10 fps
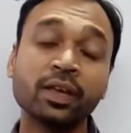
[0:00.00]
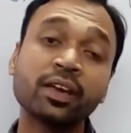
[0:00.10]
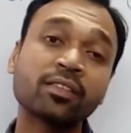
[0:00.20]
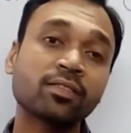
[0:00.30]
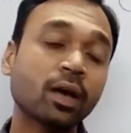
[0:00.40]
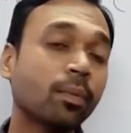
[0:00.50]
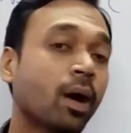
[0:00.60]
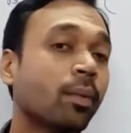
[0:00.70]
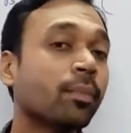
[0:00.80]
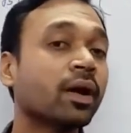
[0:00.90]
ये सब
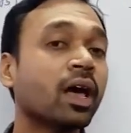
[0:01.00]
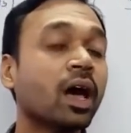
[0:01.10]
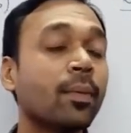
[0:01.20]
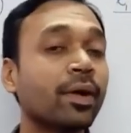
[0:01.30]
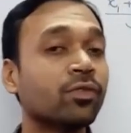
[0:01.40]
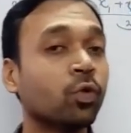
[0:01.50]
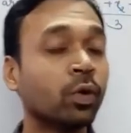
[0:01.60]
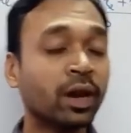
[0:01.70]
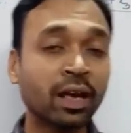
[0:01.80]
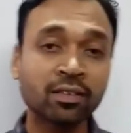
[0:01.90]
हम बेटा हमारी
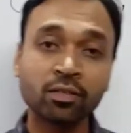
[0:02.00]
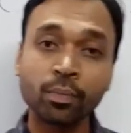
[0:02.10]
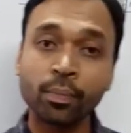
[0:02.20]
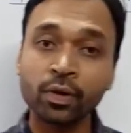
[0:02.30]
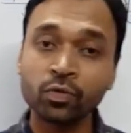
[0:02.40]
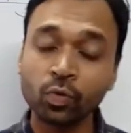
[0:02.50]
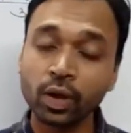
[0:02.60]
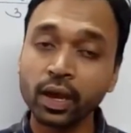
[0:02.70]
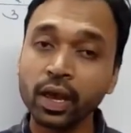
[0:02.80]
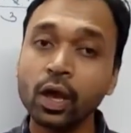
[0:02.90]
छोटी क्लासेस में पढ़
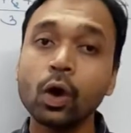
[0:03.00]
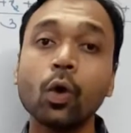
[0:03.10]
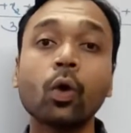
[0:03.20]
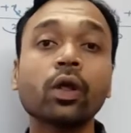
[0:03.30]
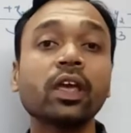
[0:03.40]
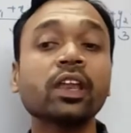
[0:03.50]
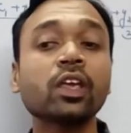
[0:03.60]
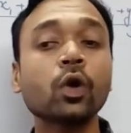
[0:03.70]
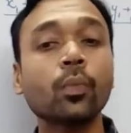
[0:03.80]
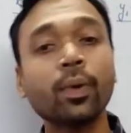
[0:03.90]
चुके हैं और
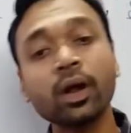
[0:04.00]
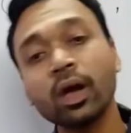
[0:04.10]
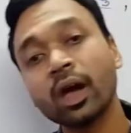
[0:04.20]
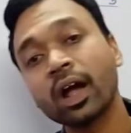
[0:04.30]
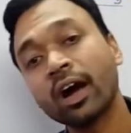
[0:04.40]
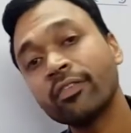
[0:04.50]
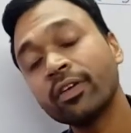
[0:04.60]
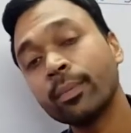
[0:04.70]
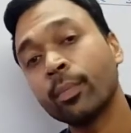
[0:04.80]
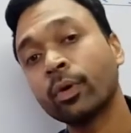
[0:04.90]
इनके ऊपर
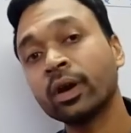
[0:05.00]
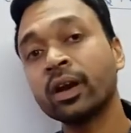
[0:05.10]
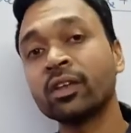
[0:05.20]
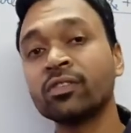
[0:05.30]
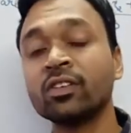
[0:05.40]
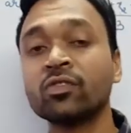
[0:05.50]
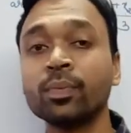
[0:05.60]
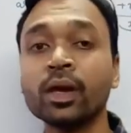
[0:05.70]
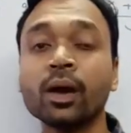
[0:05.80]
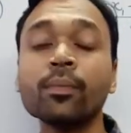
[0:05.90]
काफ़ी इंपॉर्टेंट रिजल्ट्स
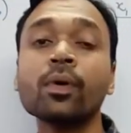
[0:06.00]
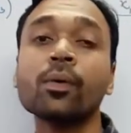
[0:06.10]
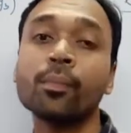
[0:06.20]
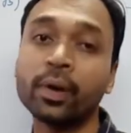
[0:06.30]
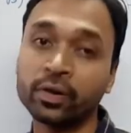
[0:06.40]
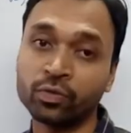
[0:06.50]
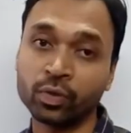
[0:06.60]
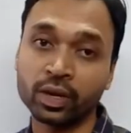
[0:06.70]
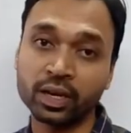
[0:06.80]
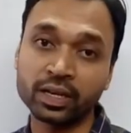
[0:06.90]
भी हम पढ़
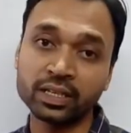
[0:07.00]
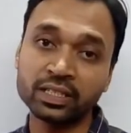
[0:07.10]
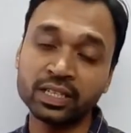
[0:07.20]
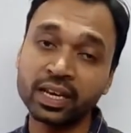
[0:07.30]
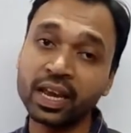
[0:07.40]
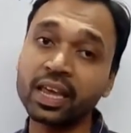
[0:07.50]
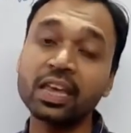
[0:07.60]
चुके हैं ठीक है